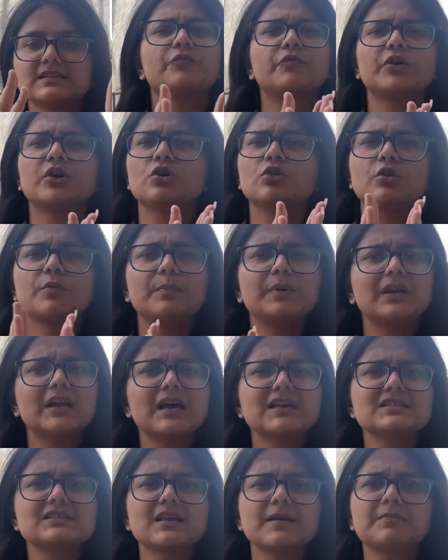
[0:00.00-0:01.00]
वीडियो को
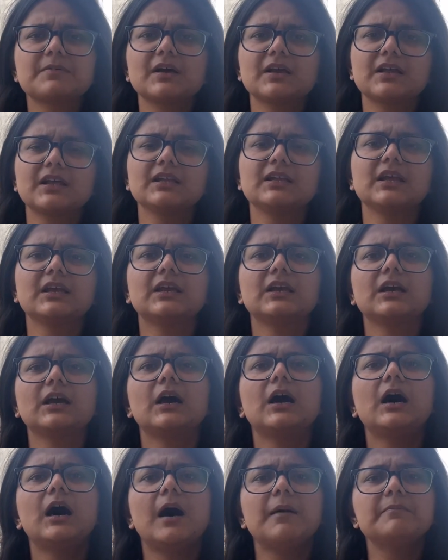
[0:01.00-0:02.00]
बिना स्किप करके देखिएगा